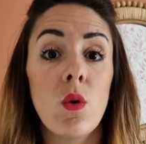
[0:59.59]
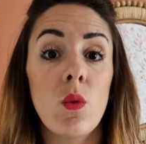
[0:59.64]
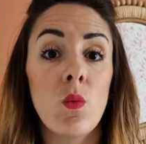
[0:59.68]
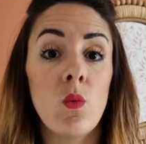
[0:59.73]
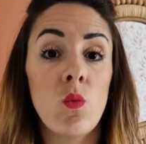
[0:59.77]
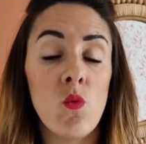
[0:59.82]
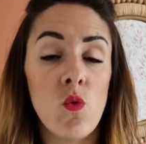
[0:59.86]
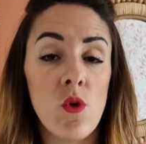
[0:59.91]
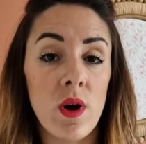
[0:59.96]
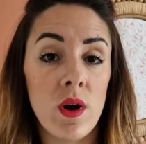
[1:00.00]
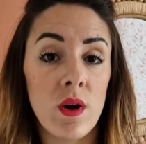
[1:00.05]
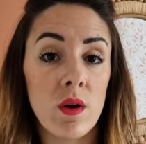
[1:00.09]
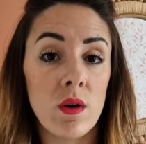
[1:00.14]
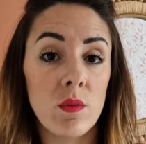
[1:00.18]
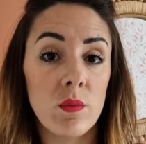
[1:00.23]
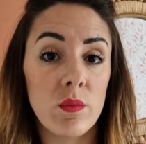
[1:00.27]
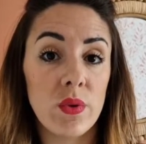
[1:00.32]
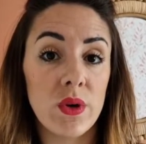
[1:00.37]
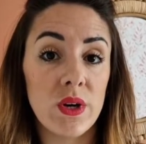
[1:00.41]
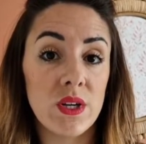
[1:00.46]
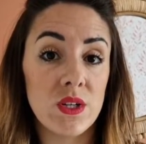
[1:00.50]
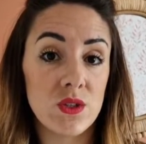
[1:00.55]
moins
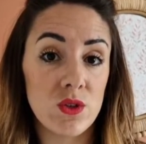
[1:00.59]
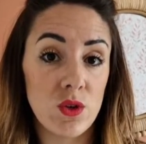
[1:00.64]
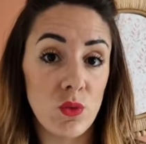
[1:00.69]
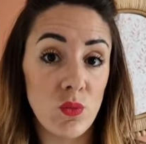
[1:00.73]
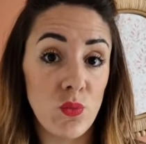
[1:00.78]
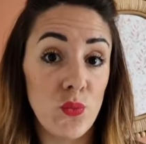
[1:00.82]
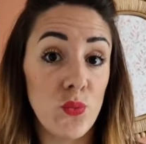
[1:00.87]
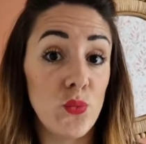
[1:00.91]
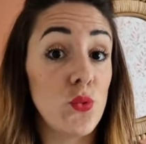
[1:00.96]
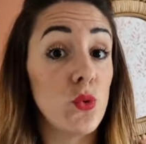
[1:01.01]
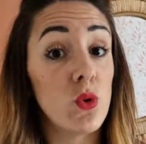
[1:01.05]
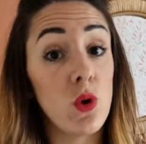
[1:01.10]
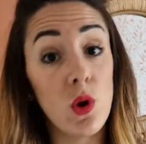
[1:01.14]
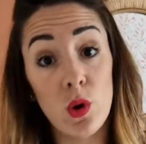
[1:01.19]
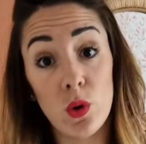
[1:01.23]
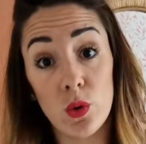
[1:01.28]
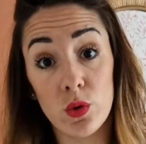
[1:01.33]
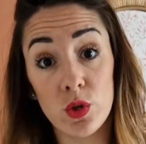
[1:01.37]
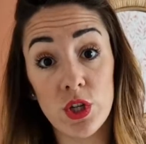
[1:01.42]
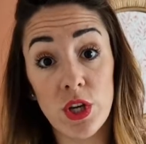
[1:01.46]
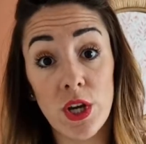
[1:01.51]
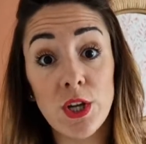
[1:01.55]
présents pour leurs
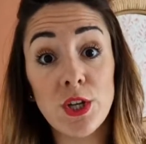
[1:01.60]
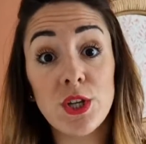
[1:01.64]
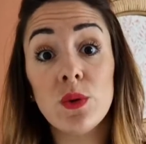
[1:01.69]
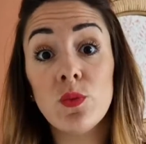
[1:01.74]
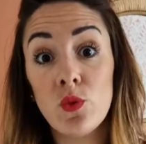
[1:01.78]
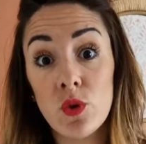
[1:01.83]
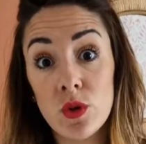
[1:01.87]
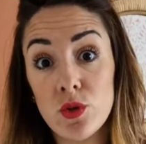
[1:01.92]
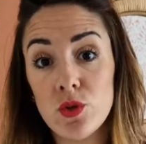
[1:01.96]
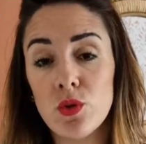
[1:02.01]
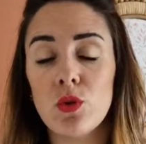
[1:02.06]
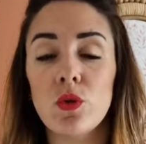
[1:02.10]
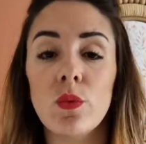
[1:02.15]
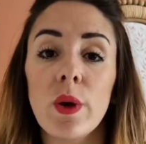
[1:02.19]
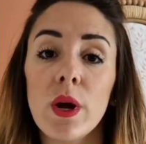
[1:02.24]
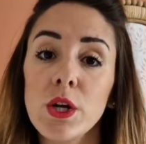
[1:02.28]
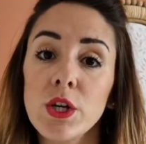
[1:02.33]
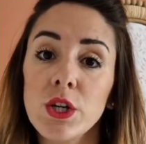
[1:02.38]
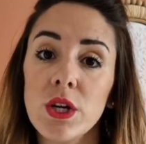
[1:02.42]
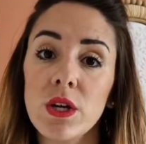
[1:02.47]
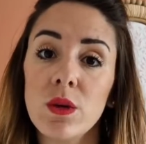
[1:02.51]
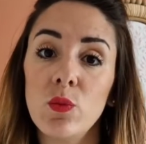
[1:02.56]
recherches et moins sur le
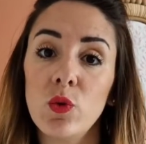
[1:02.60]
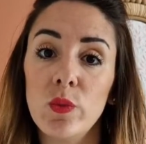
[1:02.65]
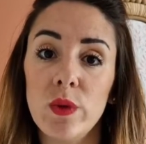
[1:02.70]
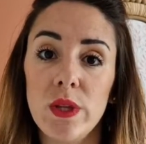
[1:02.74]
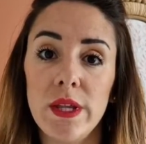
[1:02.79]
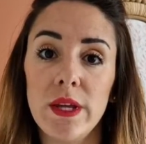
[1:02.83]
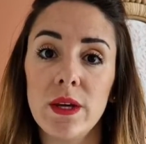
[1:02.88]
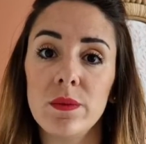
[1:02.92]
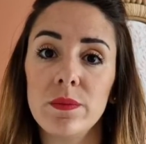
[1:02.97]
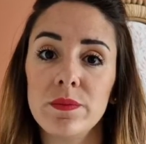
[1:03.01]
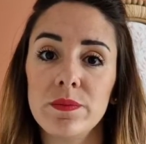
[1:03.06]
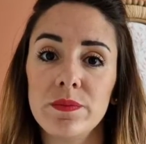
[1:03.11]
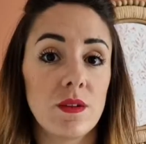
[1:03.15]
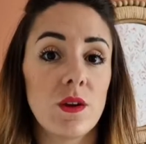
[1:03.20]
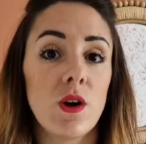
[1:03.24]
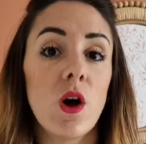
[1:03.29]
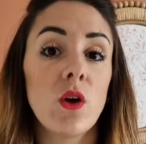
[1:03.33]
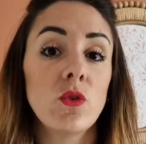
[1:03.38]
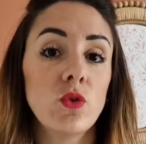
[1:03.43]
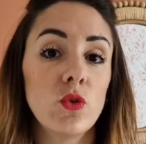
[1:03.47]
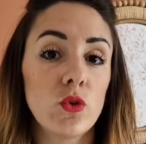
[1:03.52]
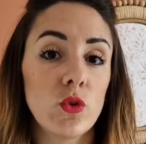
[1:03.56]
marché immobilier.
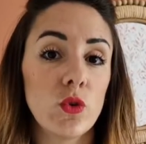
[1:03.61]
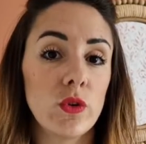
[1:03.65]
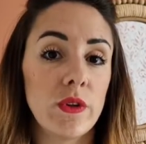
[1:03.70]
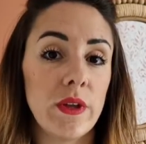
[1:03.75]
En d'autres